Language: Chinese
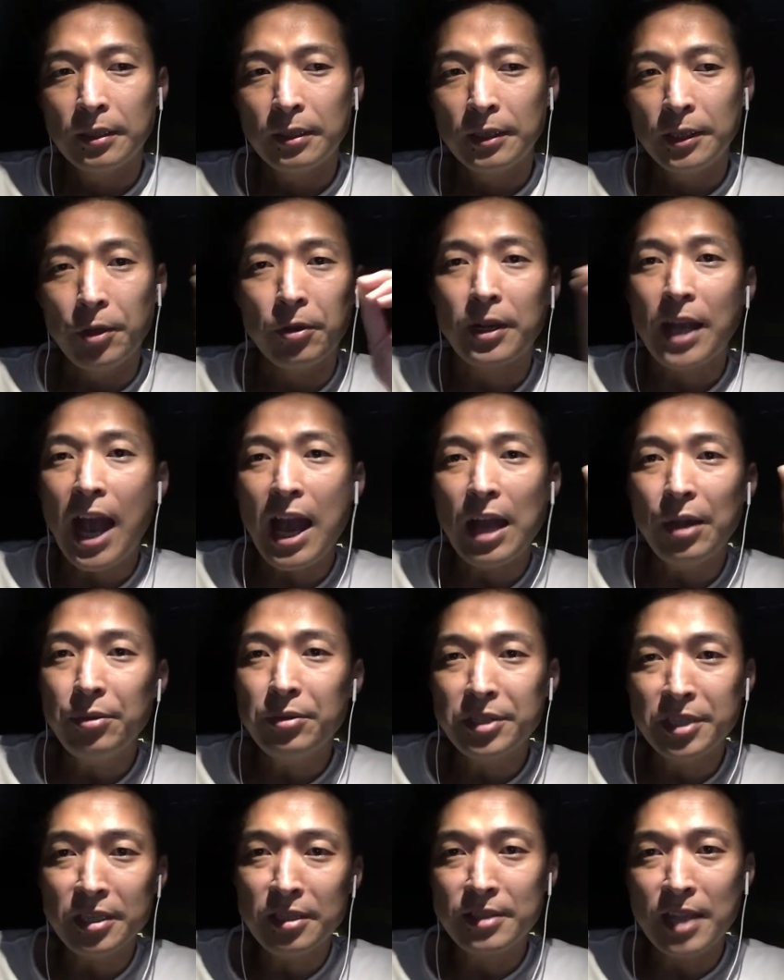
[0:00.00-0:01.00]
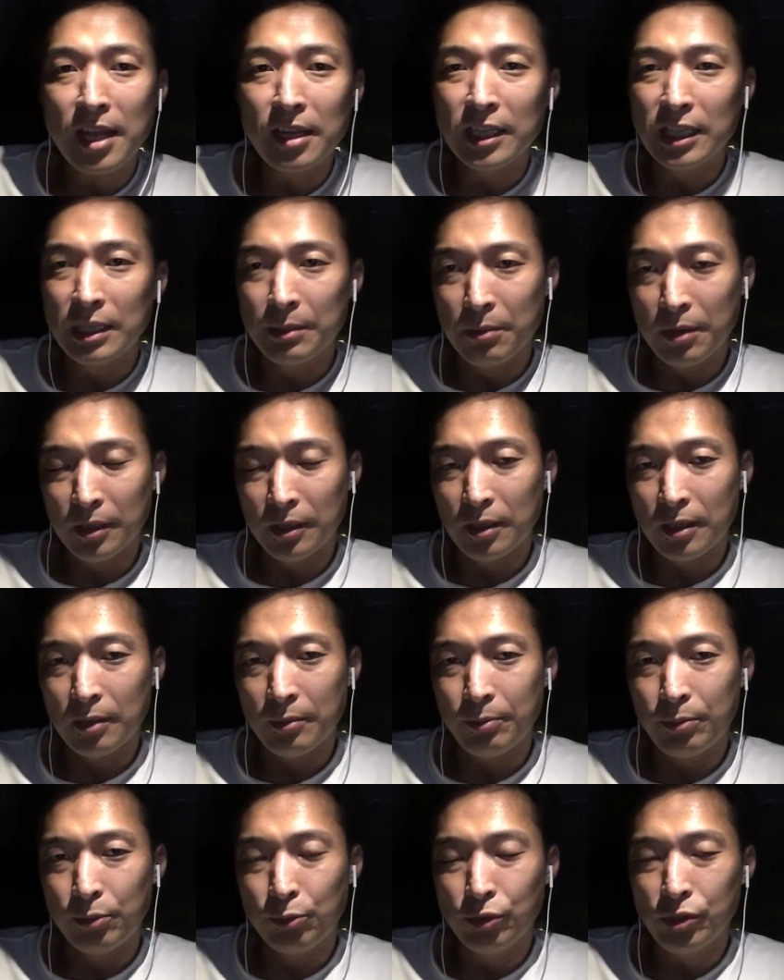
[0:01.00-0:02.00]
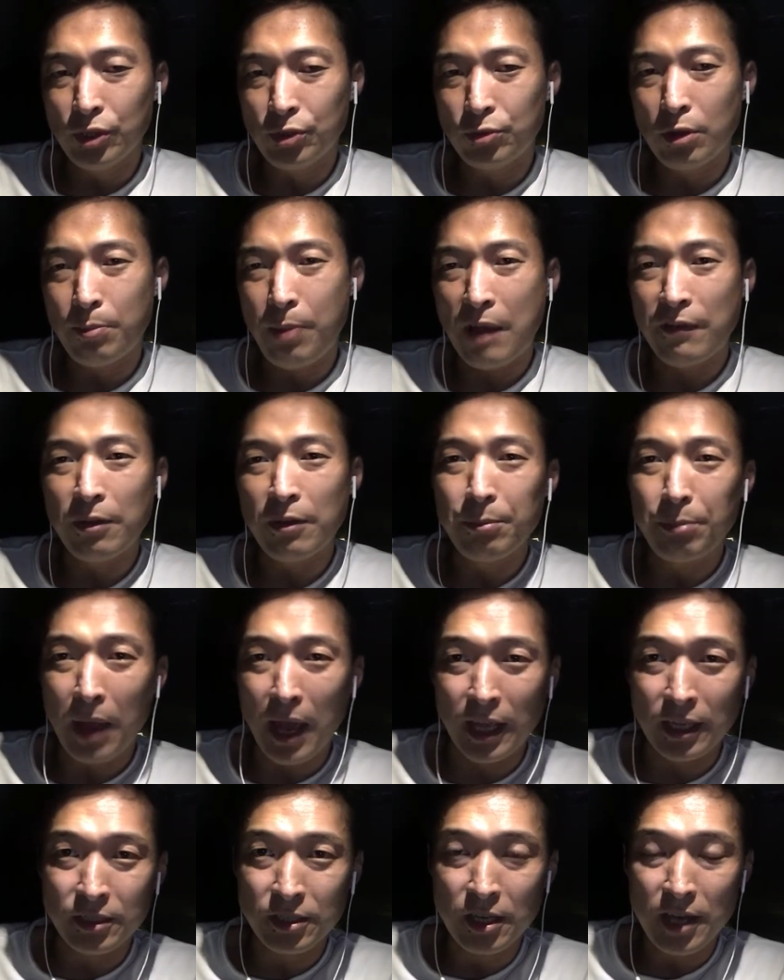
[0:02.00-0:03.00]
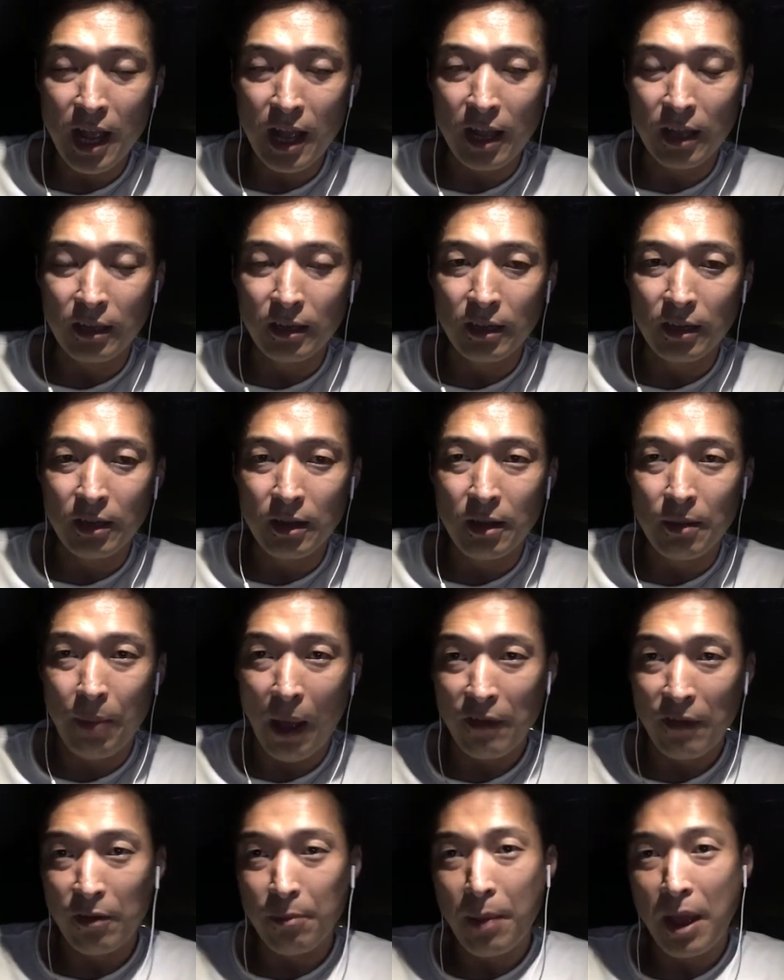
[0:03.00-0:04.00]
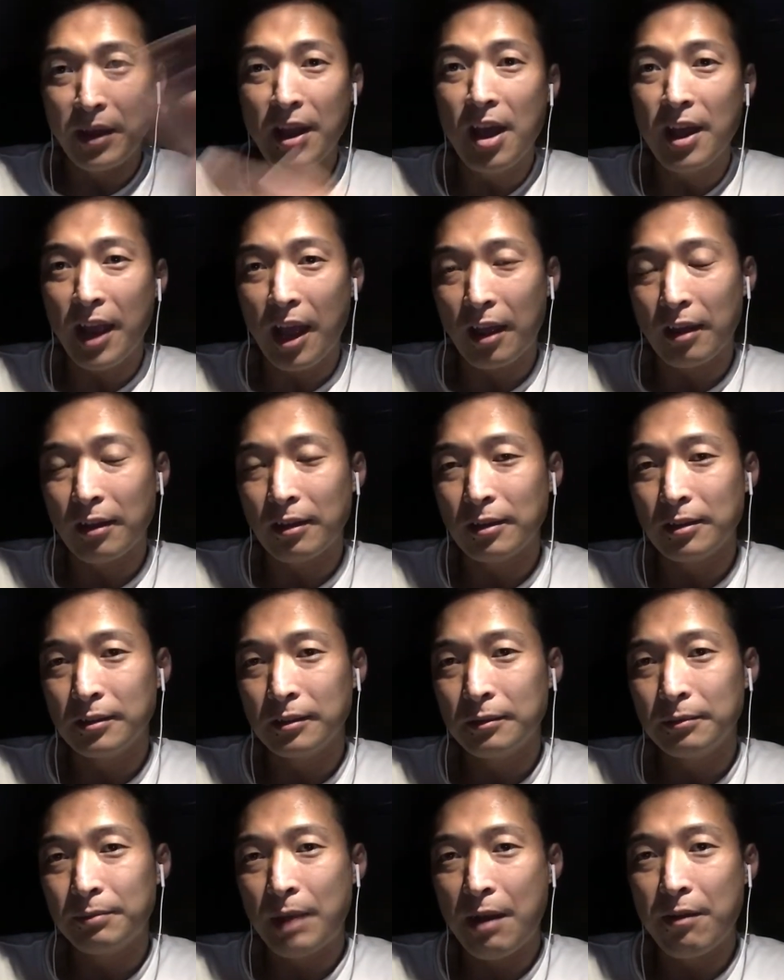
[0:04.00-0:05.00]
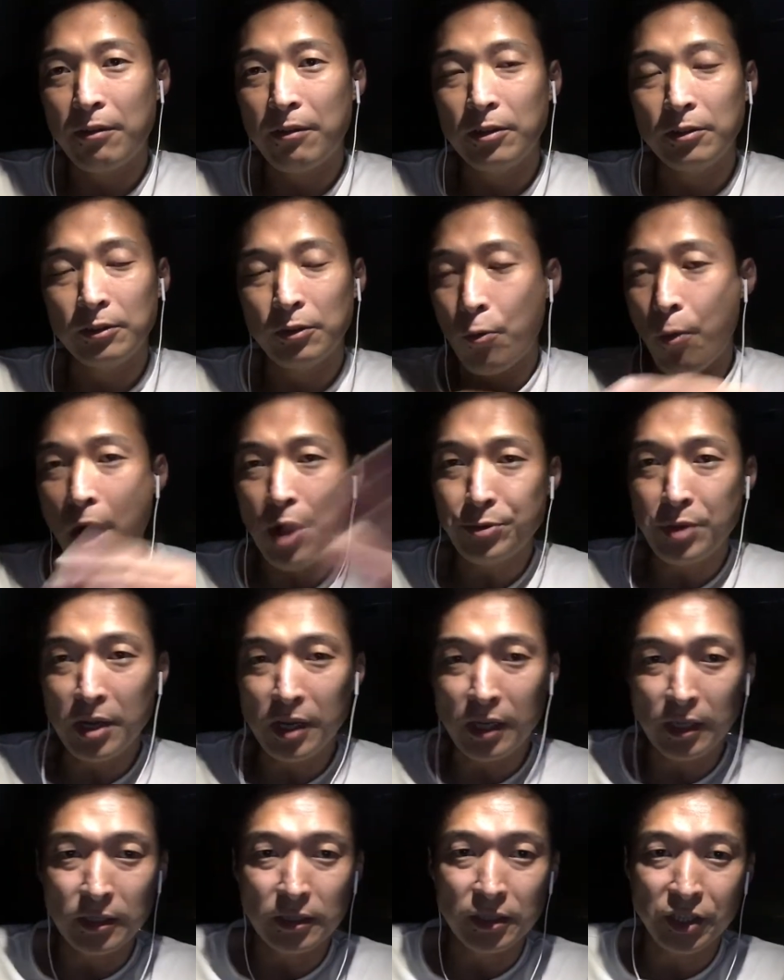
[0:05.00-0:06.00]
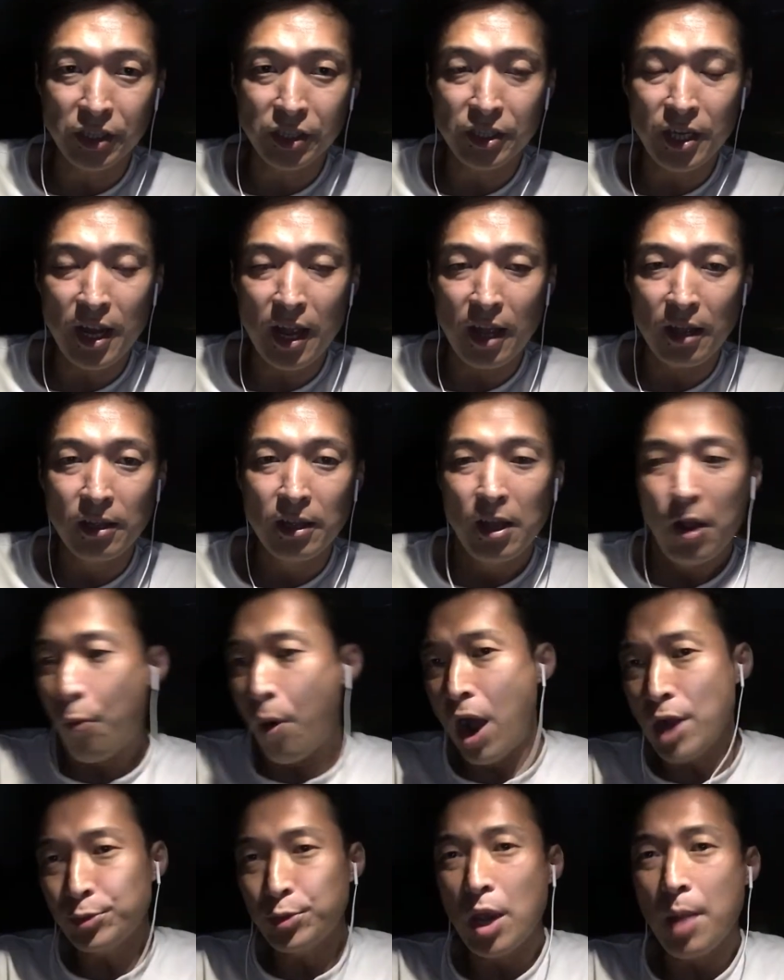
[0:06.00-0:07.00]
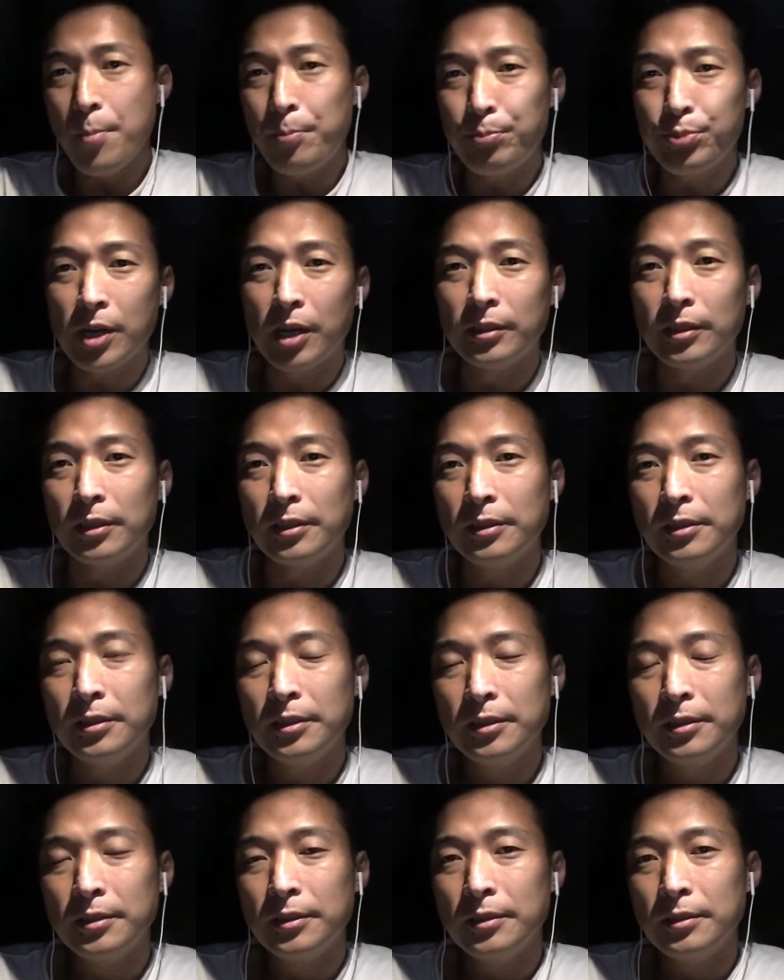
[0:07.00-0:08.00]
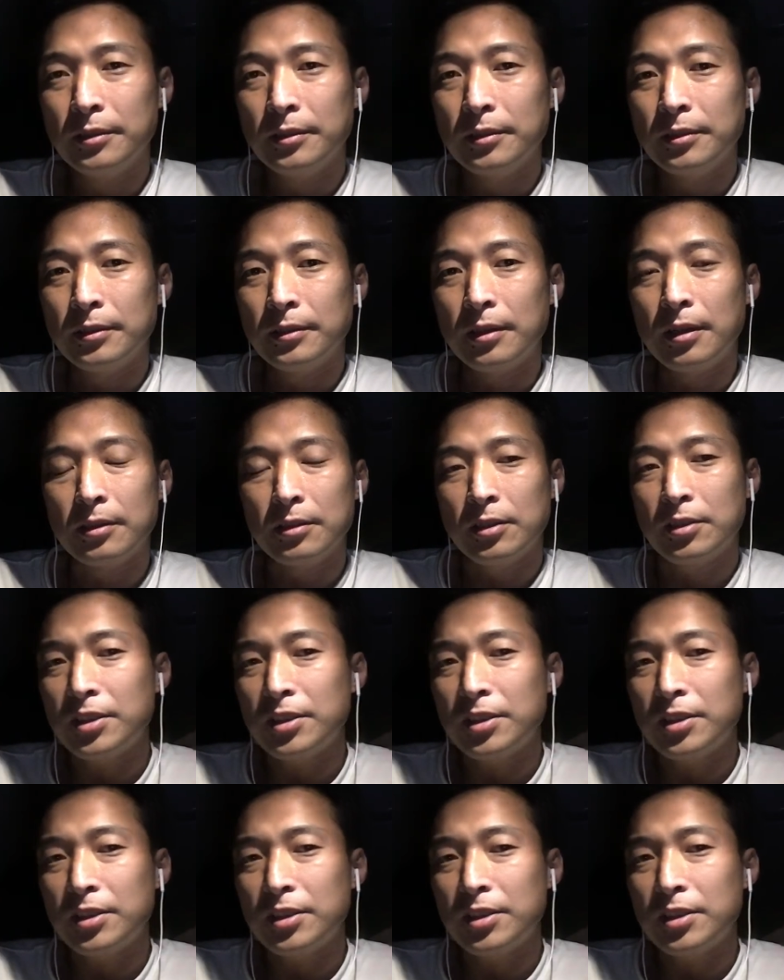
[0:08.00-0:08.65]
有概率性在里面的，不是说百分百这样，百分百那样，百完全是这样，完全不可能啊！